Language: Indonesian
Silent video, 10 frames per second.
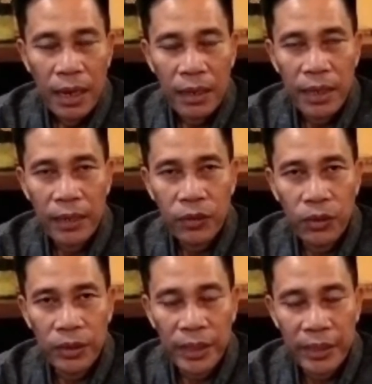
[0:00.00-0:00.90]
Hal-hal
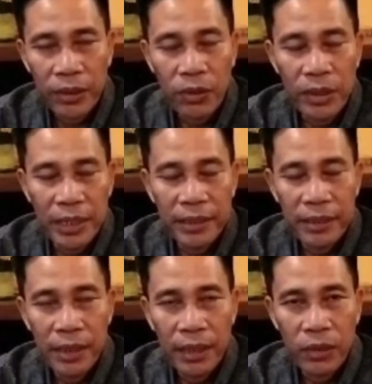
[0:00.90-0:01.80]
konkret
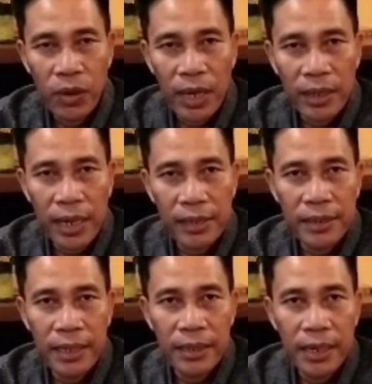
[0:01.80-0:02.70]
atau hal-hal
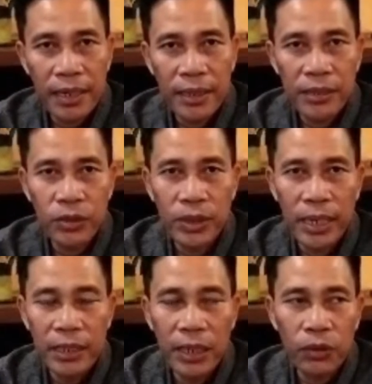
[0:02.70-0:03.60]
nyata yang
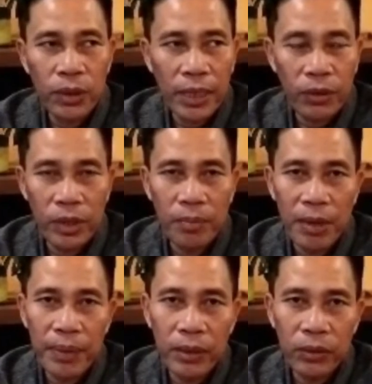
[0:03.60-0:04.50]
sudah dilakukan oleh
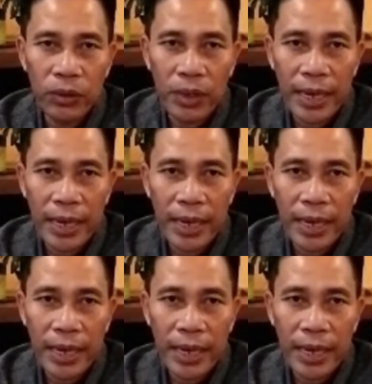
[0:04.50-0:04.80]
Bapak Dr.